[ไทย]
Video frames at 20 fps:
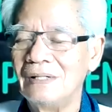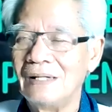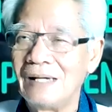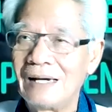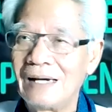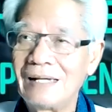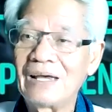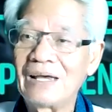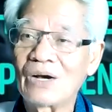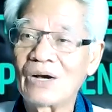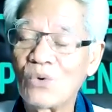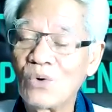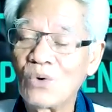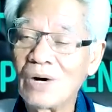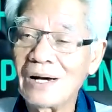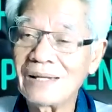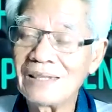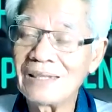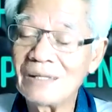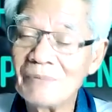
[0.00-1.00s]
ไอ้นี่กลัว
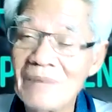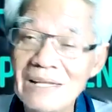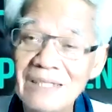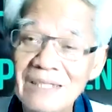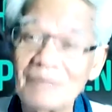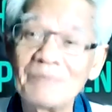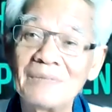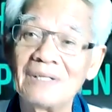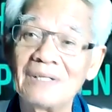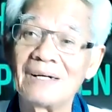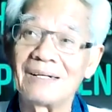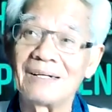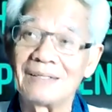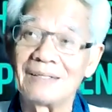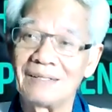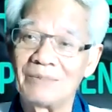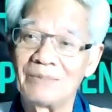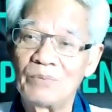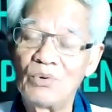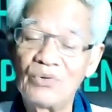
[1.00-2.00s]
ทั้งบ้านทั้งเมือง
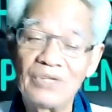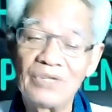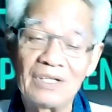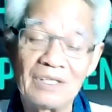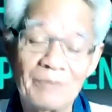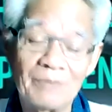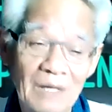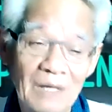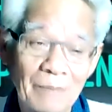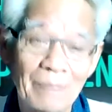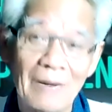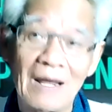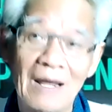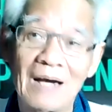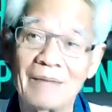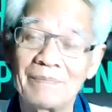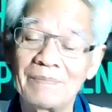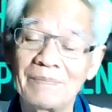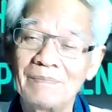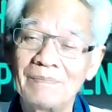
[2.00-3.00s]
ผู้ที่จะมาปรา
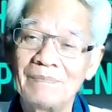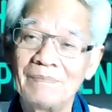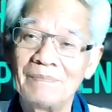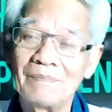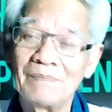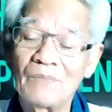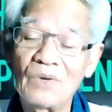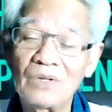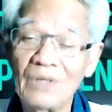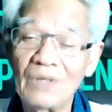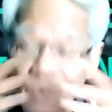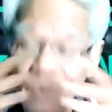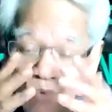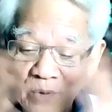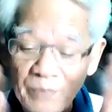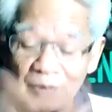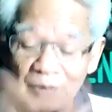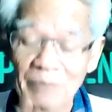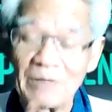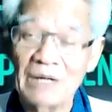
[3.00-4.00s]
บ ก็ยังกลัว
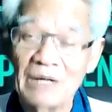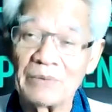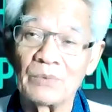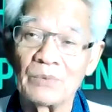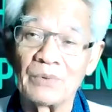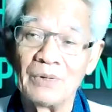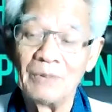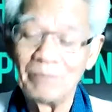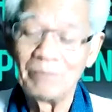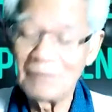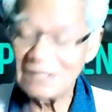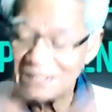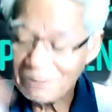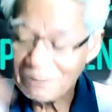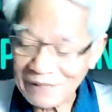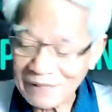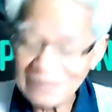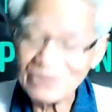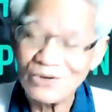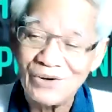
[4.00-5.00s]
ผิดบาปอยู่ มันจะ
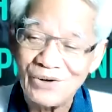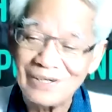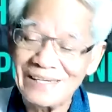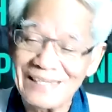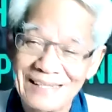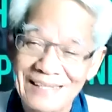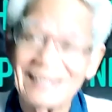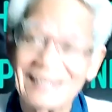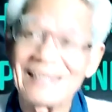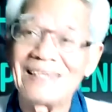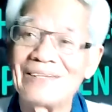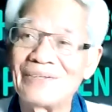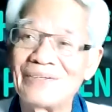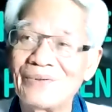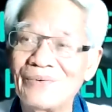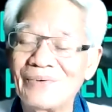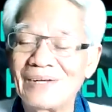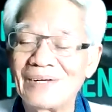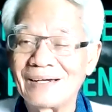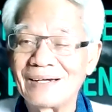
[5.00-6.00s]
ไปต่อได้ยังไงจิ
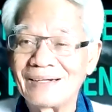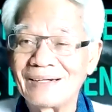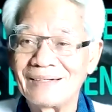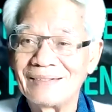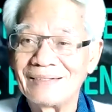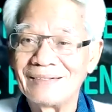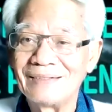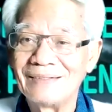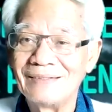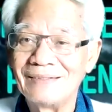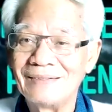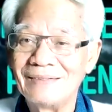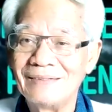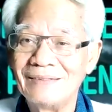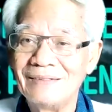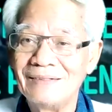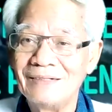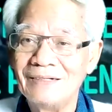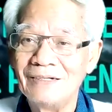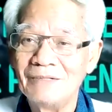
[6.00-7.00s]
รุณนะ
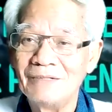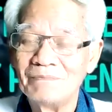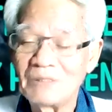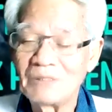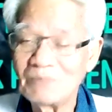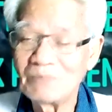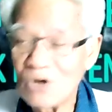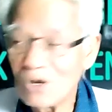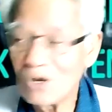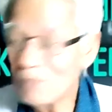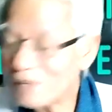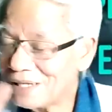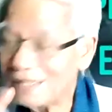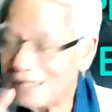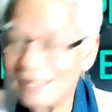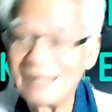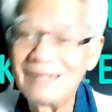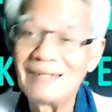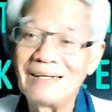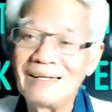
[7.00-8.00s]
มันมองไม่
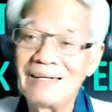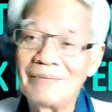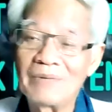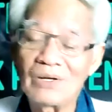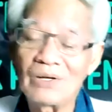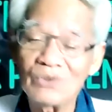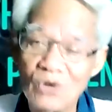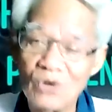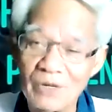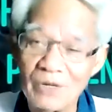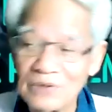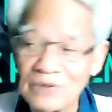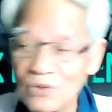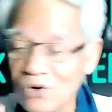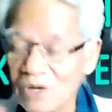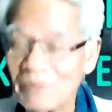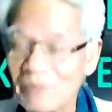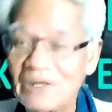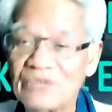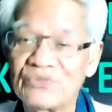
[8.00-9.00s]
เห็นเลยนะก็โทษไปโทษ
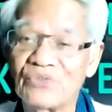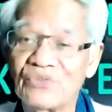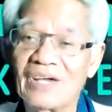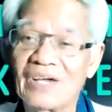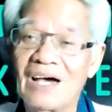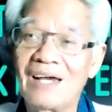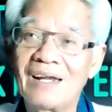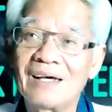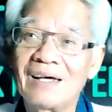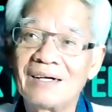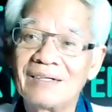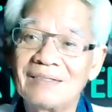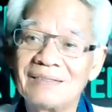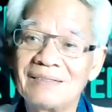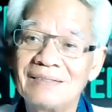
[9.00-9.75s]
กันมาสุดท้ายแล้ว